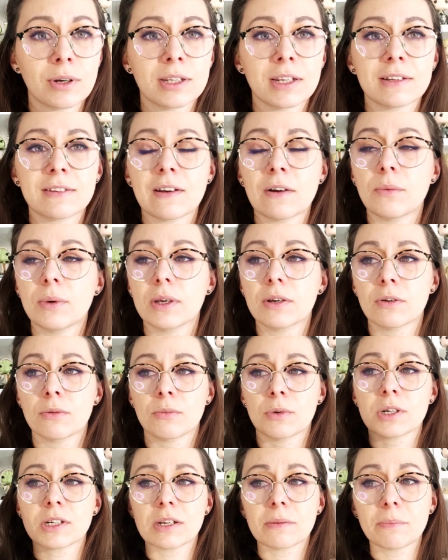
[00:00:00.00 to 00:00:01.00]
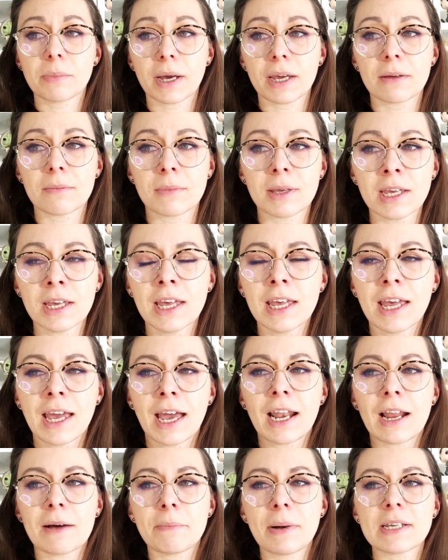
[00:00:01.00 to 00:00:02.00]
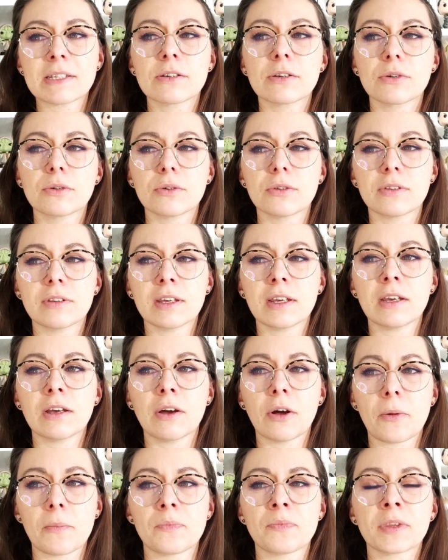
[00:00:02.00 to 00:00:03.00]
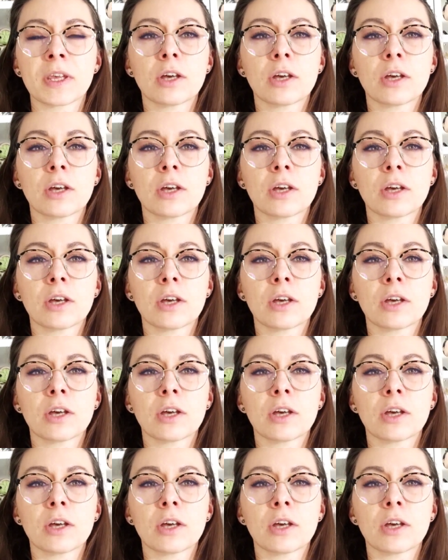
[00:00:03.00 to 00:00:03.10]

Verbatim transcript: Anatawe que moi j'ai pas aimé. Elle a pas ce côté euh,